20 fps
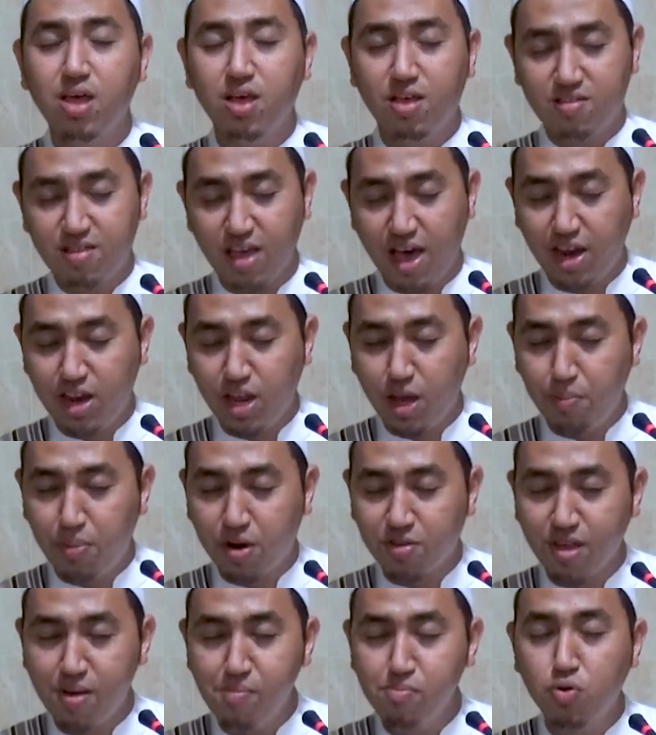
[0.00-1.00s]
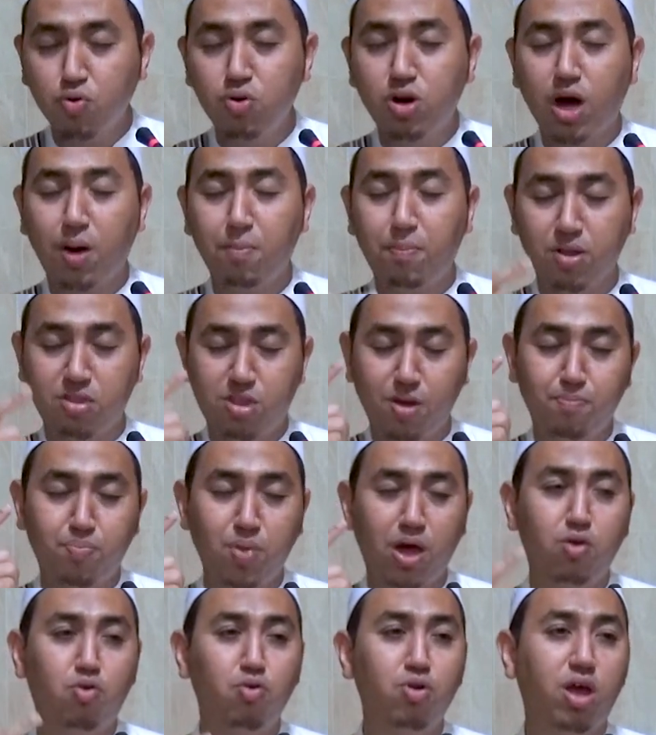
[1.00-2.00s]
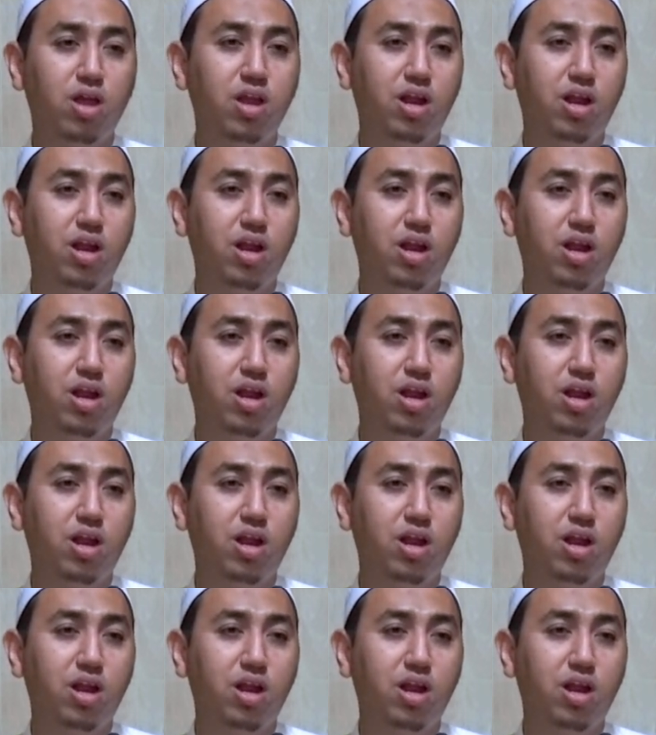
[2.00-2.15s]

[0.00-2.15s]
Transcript: saat dia bersambung dengan pencipta dunia